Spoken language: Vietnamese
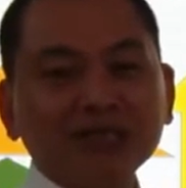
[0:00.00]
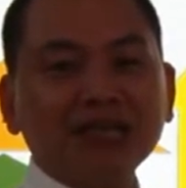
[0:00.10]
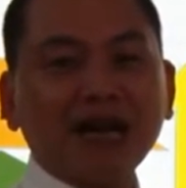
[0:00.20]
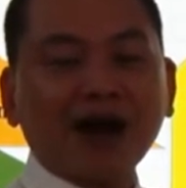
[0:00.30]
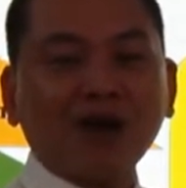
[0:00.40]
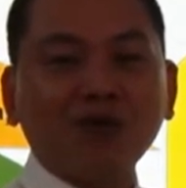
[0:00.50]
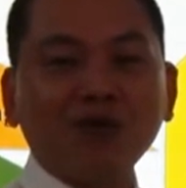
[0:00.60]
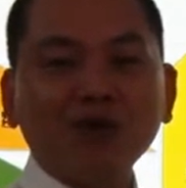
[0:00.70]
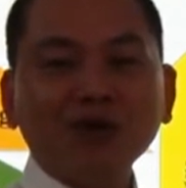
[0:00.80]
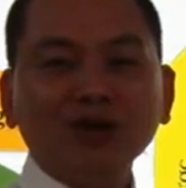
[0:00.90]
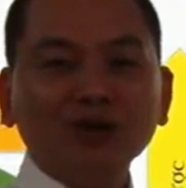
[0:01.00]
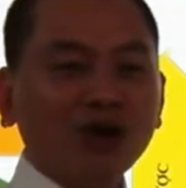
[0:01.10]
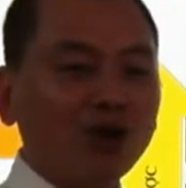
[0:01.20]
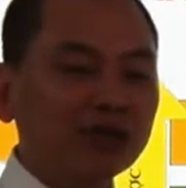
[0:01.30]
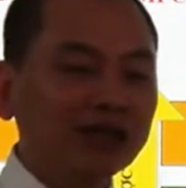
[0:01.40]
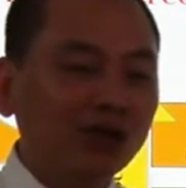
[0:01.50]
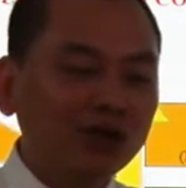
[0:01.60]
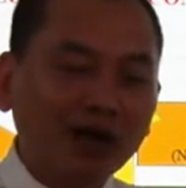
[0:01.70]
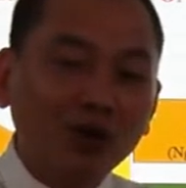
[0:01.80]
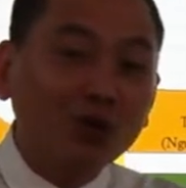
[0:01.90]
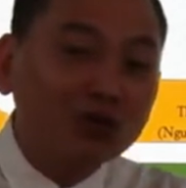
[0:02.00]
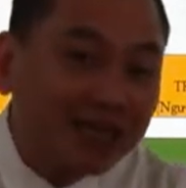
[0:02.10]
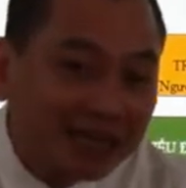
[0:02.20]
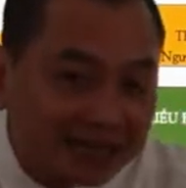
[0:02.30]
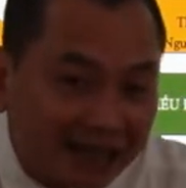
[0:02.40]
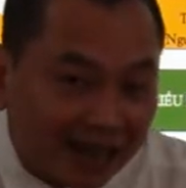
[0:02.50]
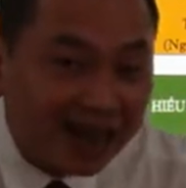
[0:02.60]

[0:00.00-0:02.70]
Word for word: như thế nào, nó không hiểu là logic tất